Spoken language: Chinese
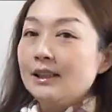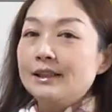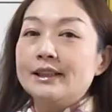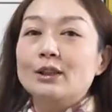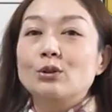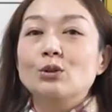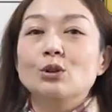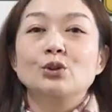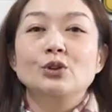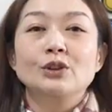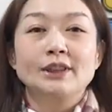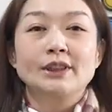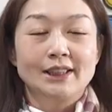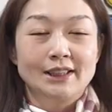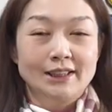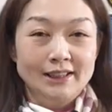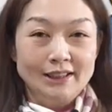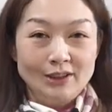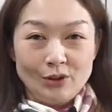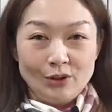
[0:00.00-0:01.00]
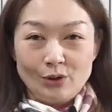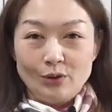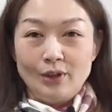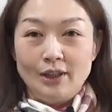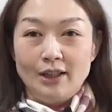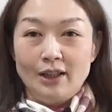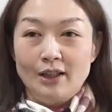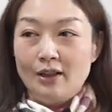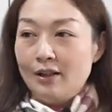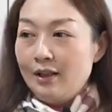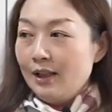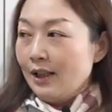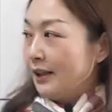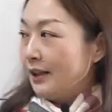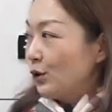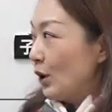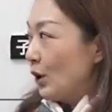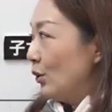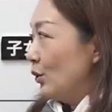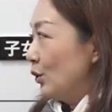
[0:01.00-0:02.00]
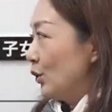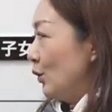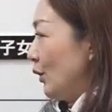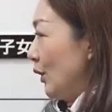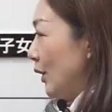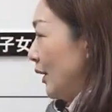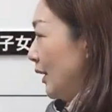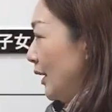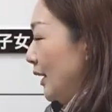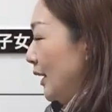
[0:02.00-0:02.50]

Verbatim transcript: 借过去解释就对了哈，抓过去。